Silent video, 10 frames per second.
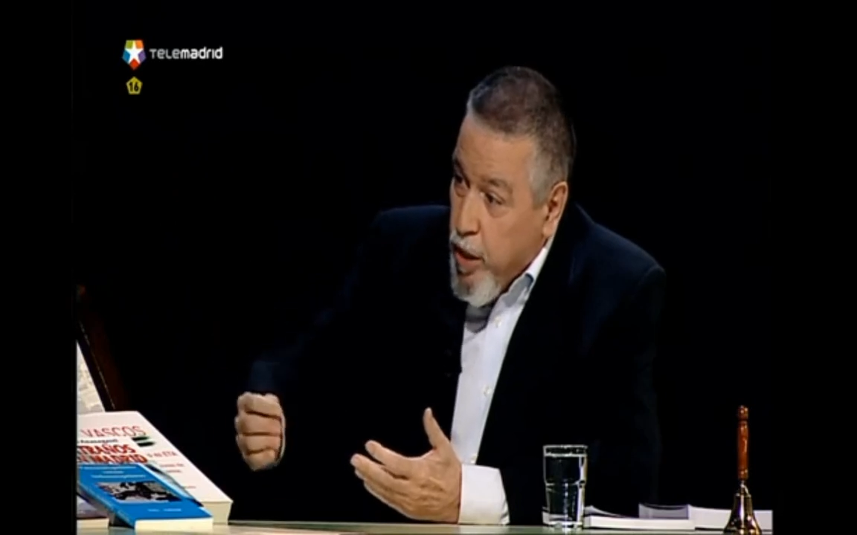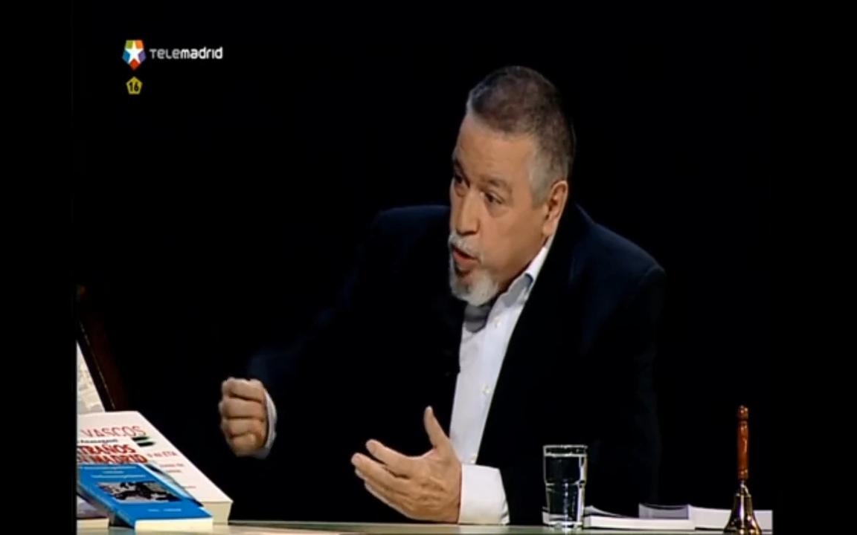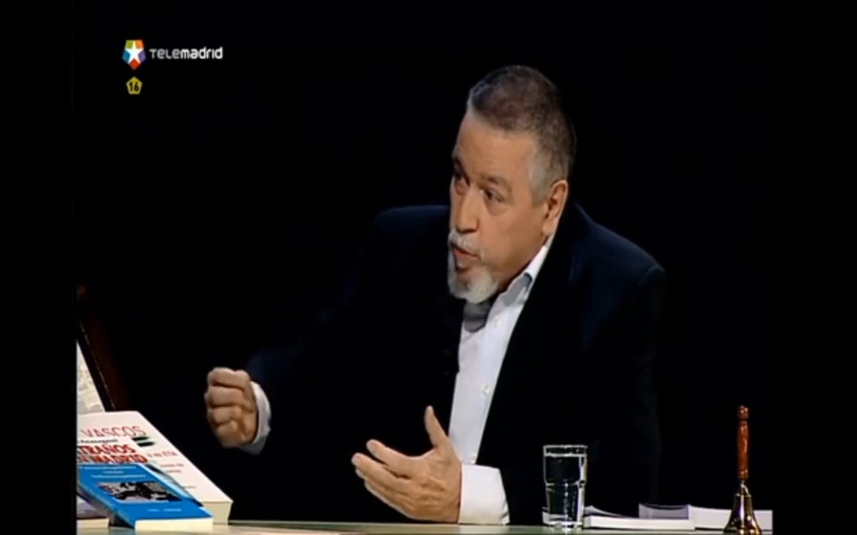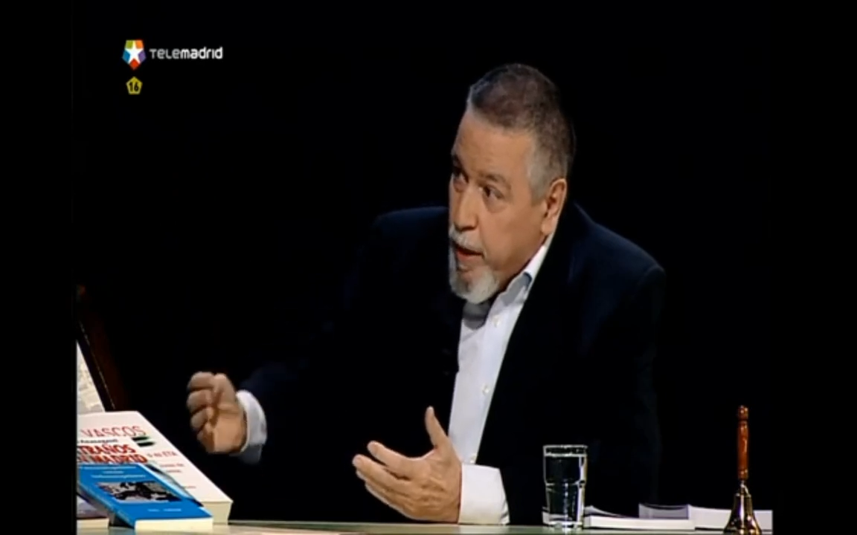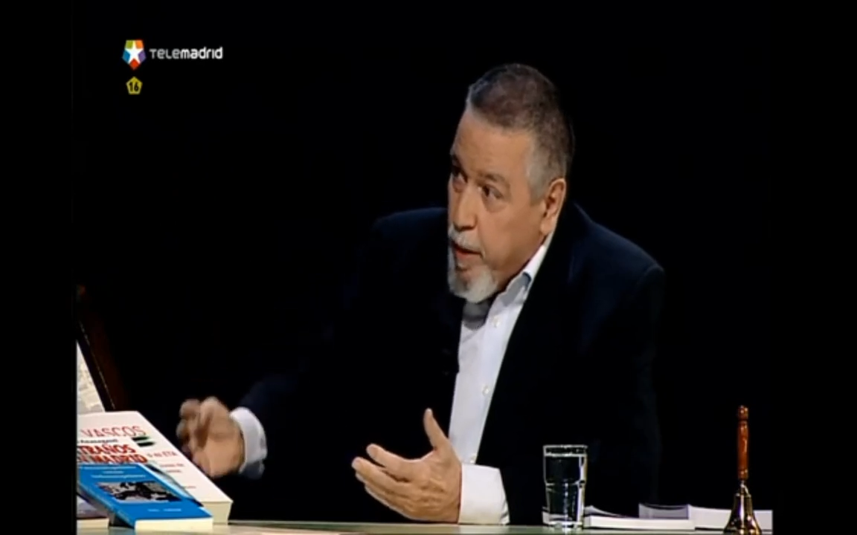y
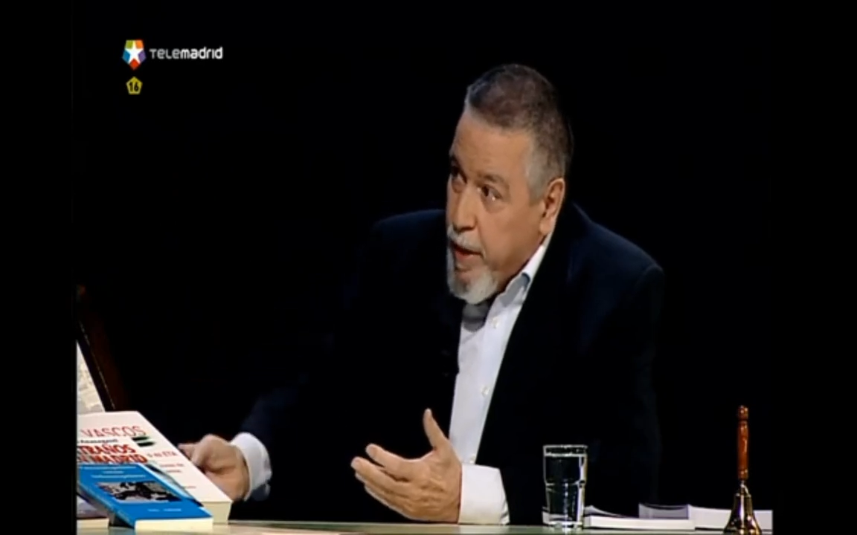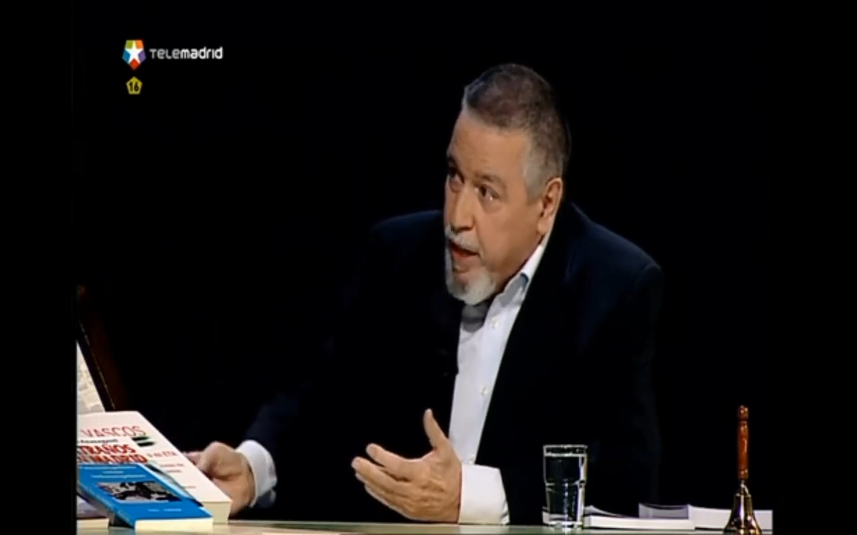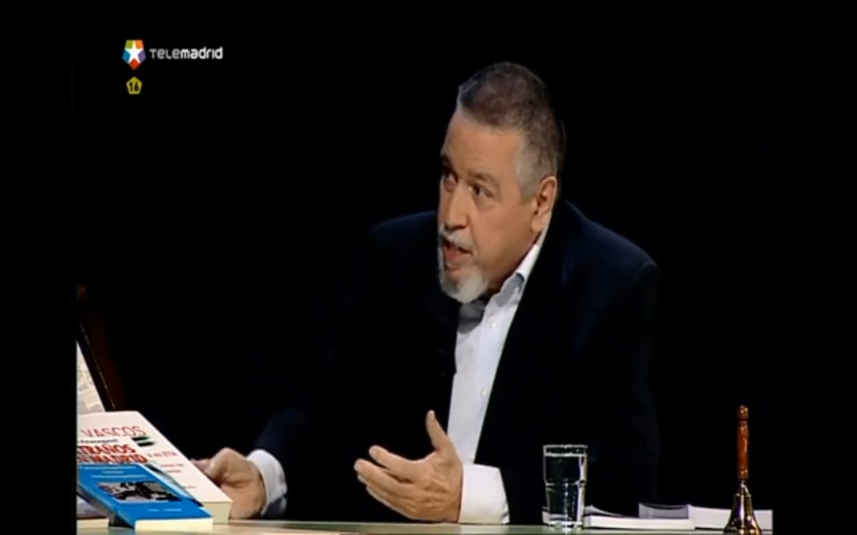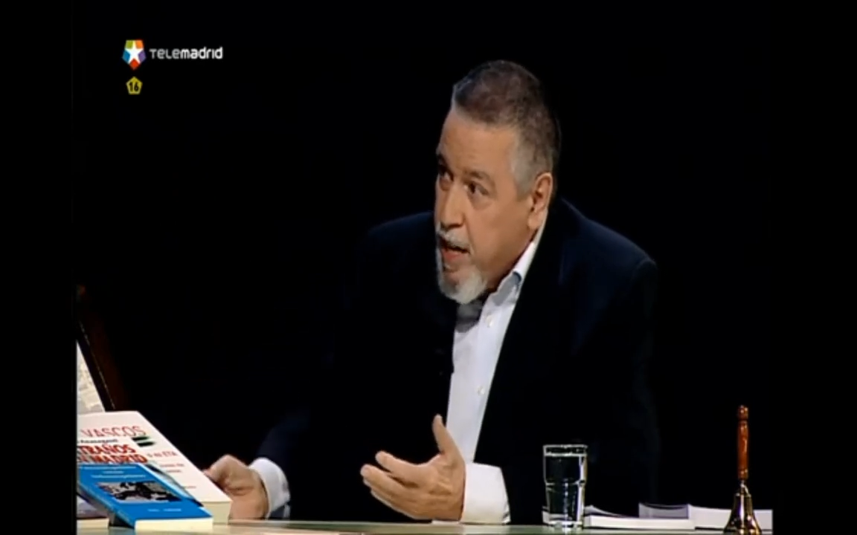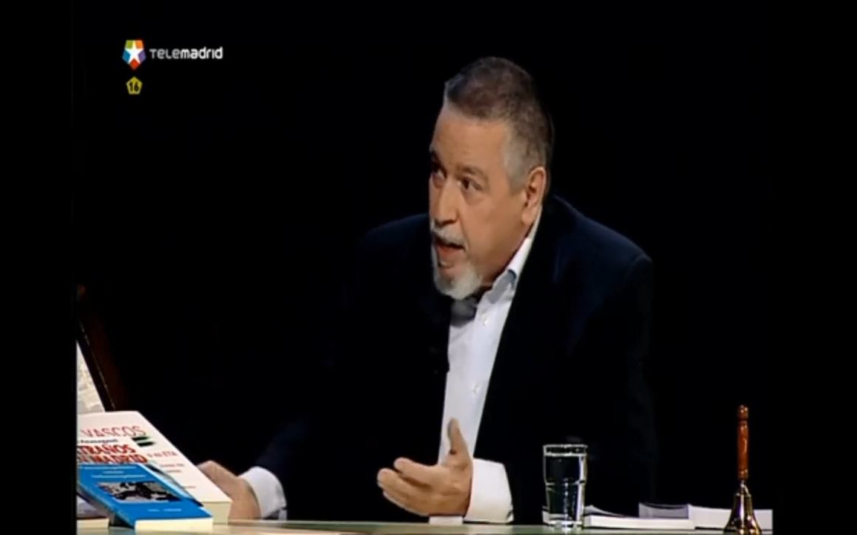los
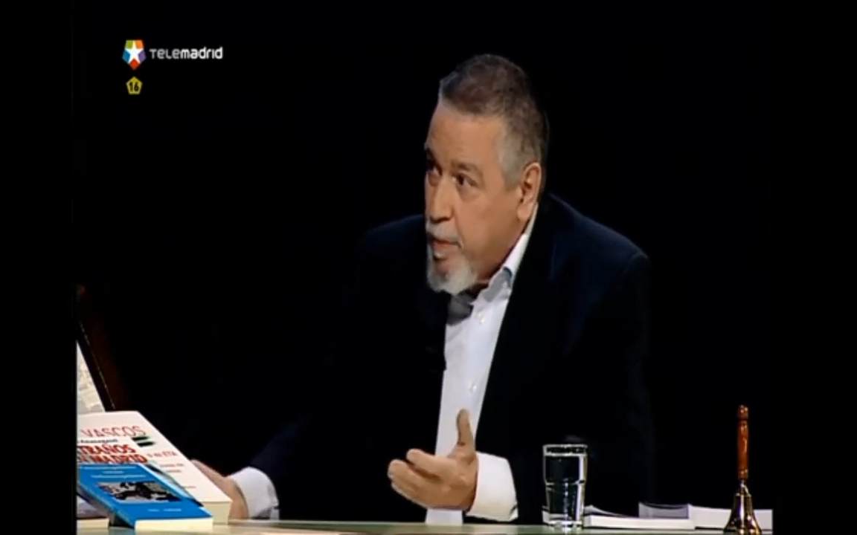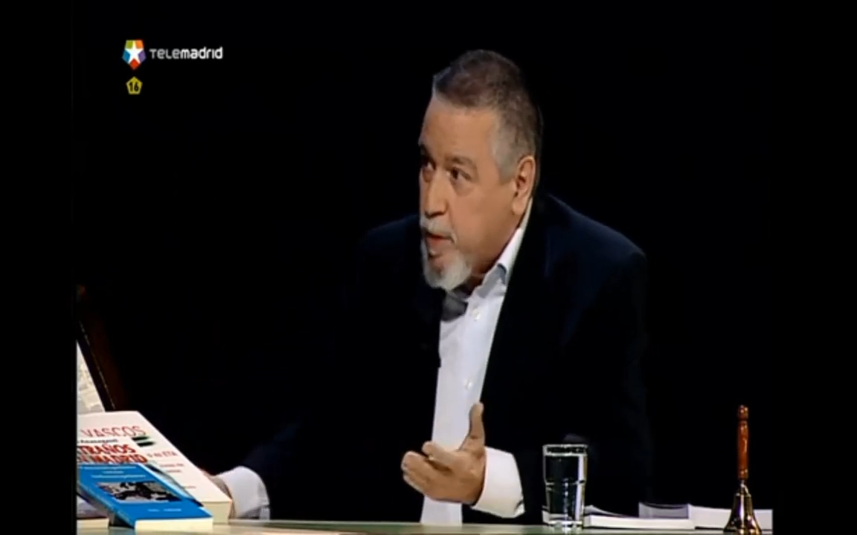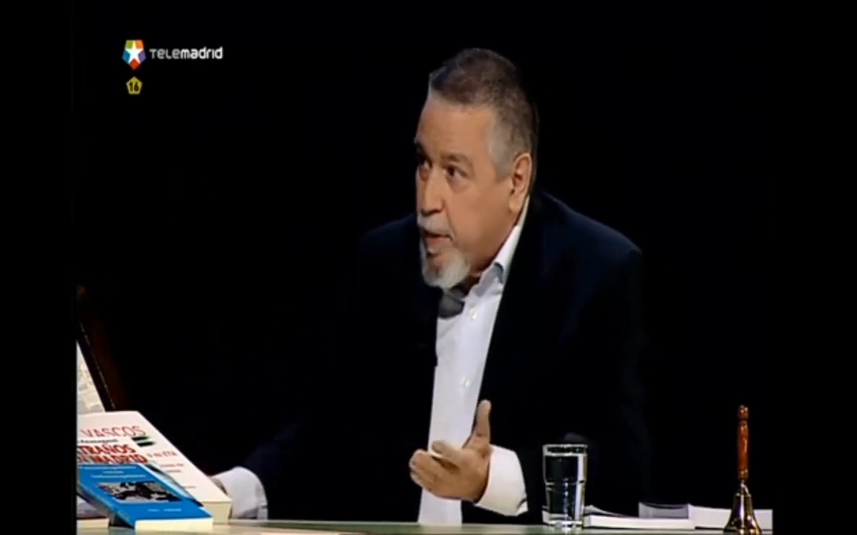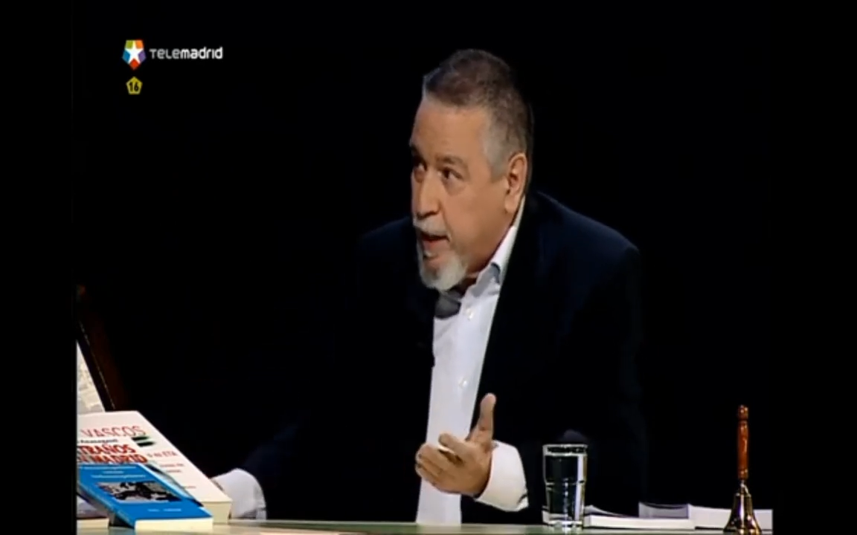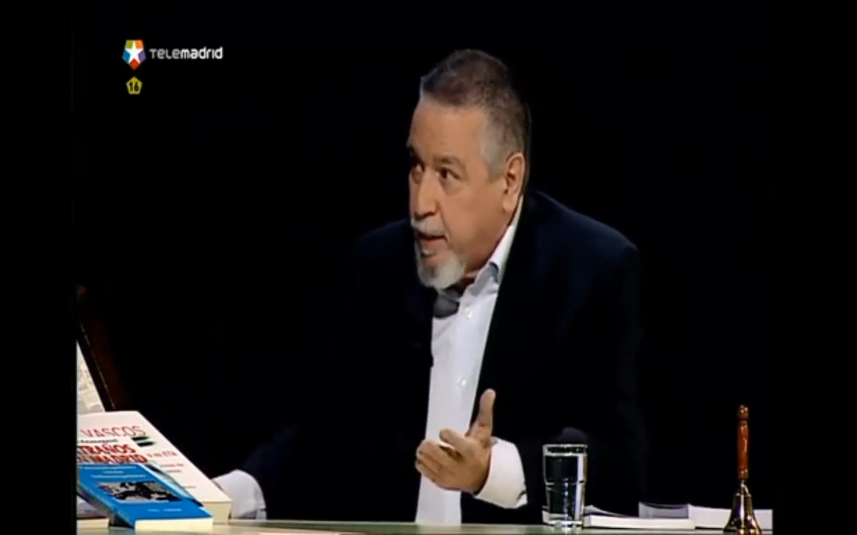bereberes eran la
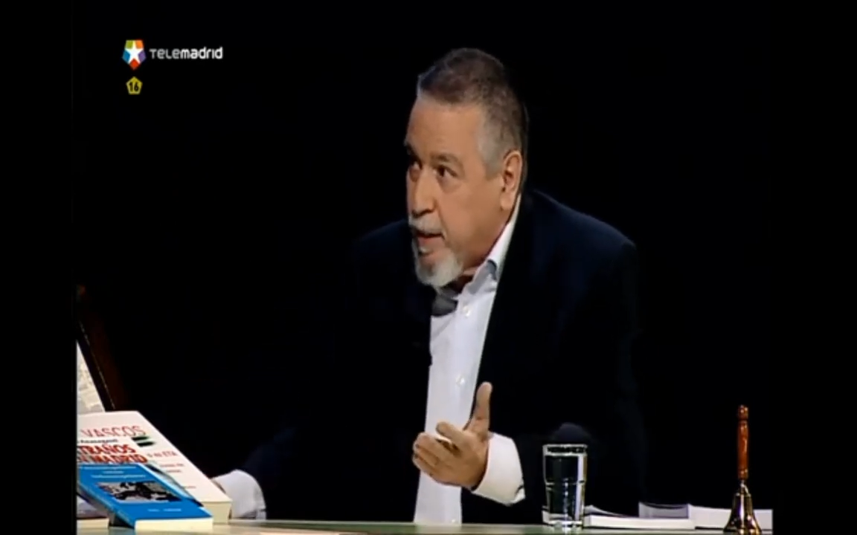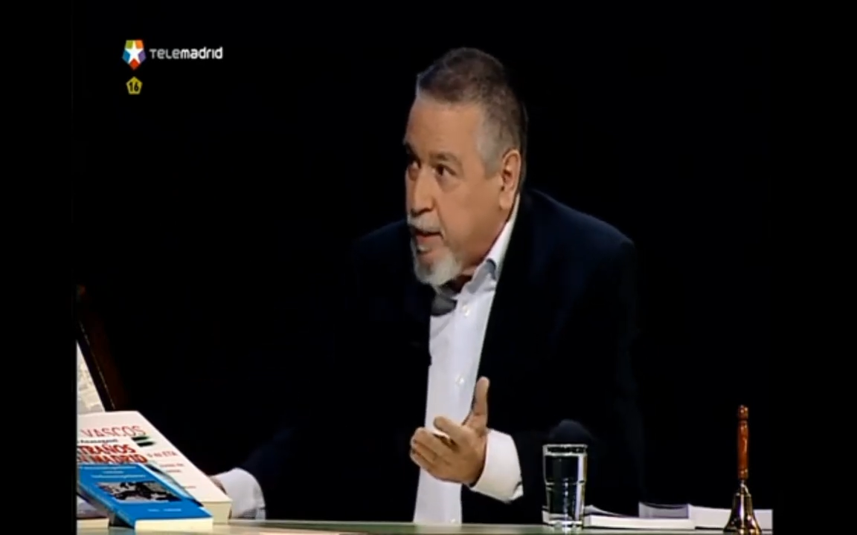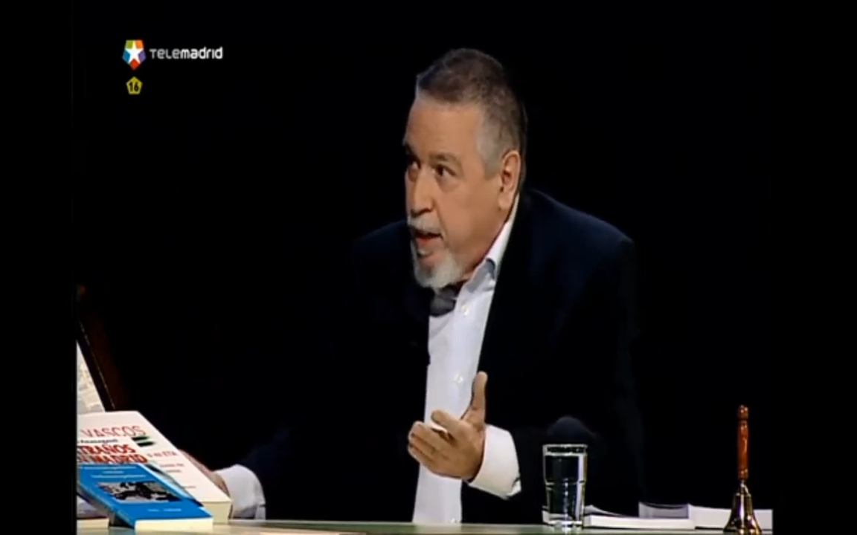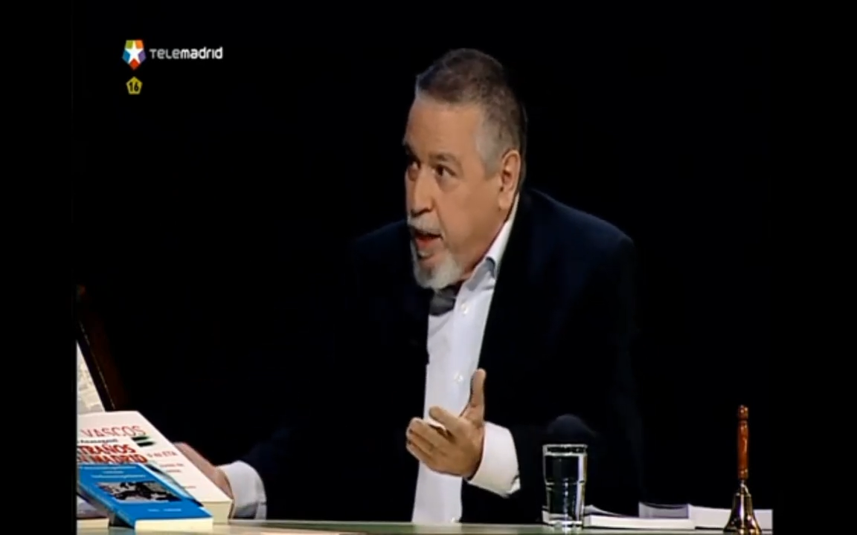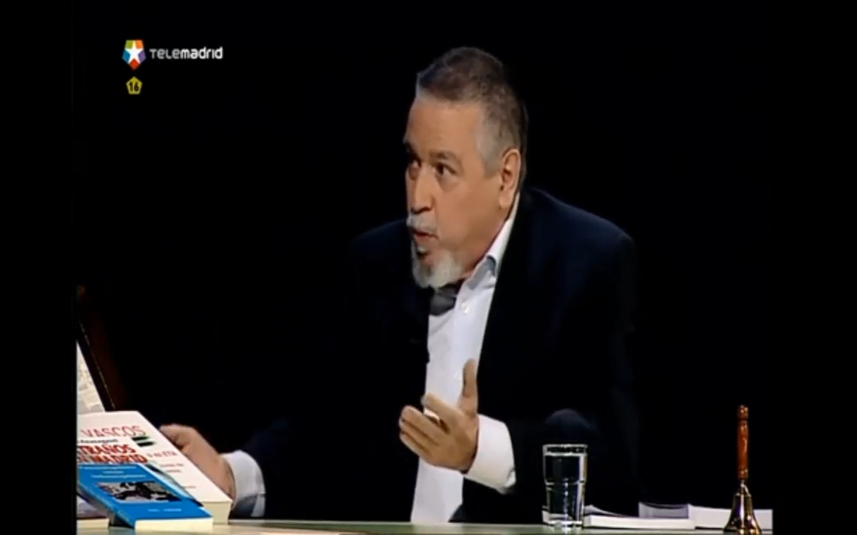misma gente,